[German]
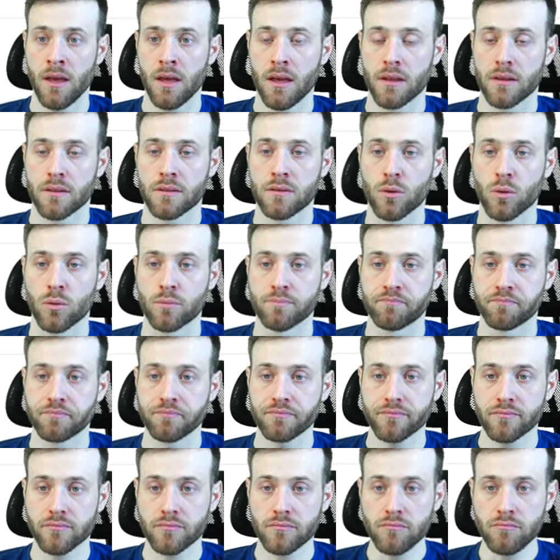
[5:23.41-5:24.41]
So,
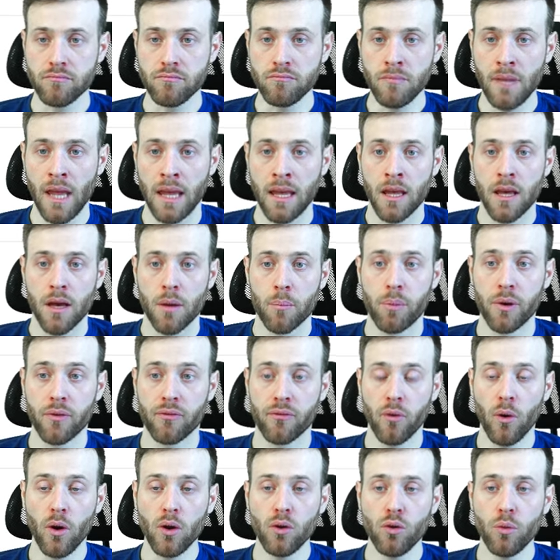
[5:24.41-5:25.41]

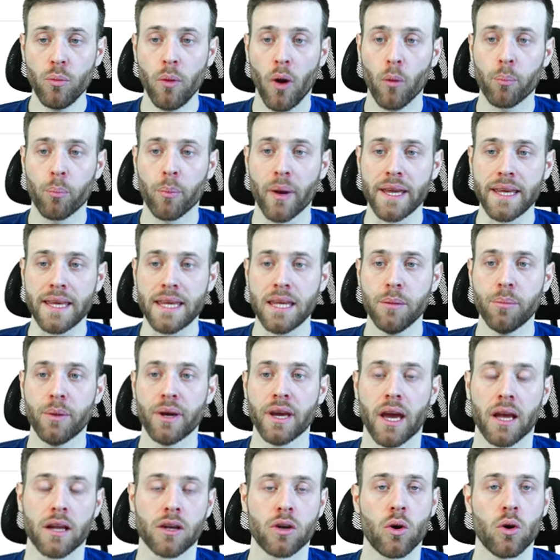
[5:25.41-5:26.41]
bevor du überhaupt bei eBay
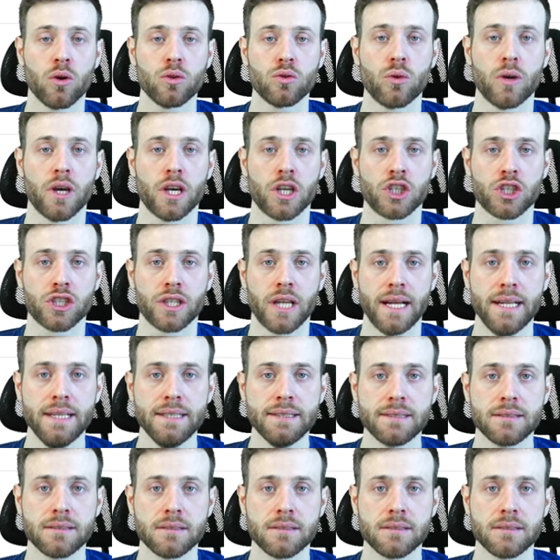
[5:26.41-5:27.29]
ein Konto erstellst,